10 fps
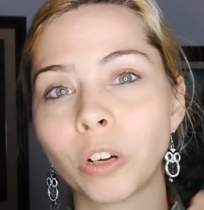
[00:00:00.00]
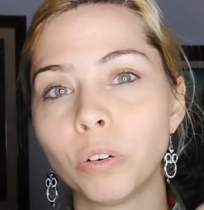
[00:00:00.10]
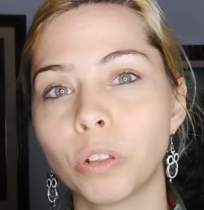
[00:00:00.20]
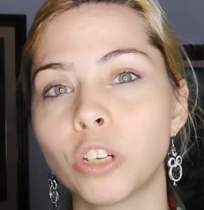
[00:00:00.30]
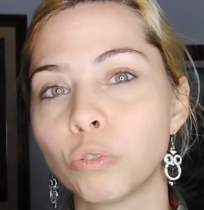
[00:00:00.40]

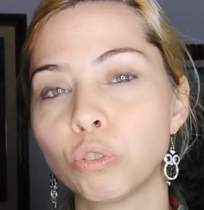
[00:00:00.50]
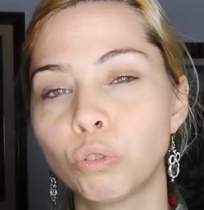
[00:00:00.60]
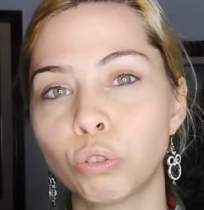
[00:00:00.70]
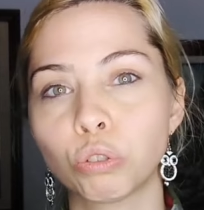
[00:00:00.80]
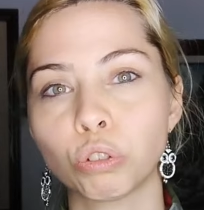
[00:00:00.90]
conoce sus
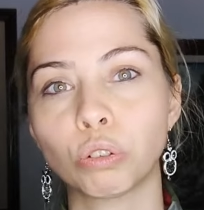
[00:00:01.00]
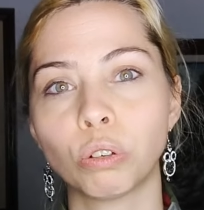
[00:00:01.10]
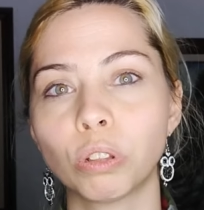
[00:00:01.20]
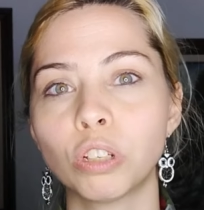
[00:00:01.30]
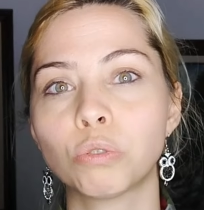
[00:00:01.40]
gustos,
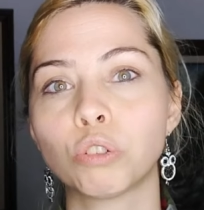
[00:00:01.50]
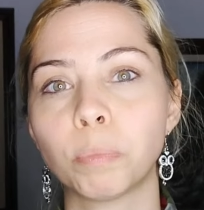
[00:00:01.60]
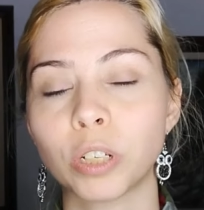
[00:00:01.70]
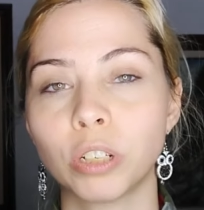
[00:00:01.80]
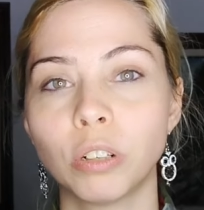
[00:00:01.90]
conoce sus
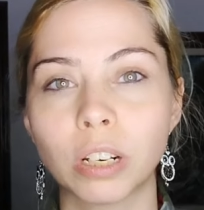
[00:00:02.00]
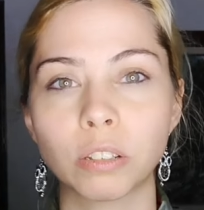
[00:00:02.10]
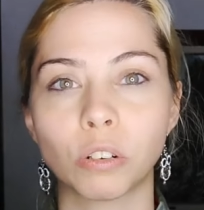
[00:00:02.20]
pasiones.